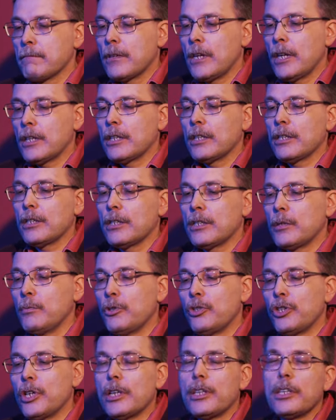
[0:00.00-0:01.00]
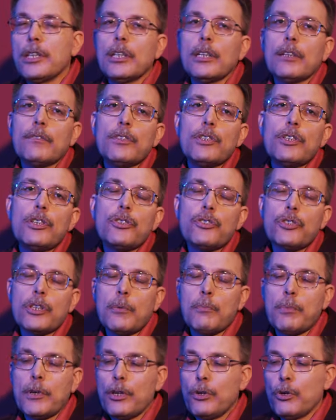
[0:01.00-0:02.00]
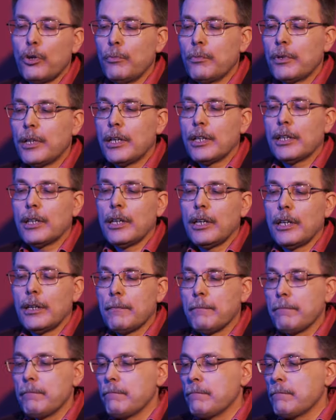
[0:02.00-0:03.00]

Это замечательный лингвистический прием, когда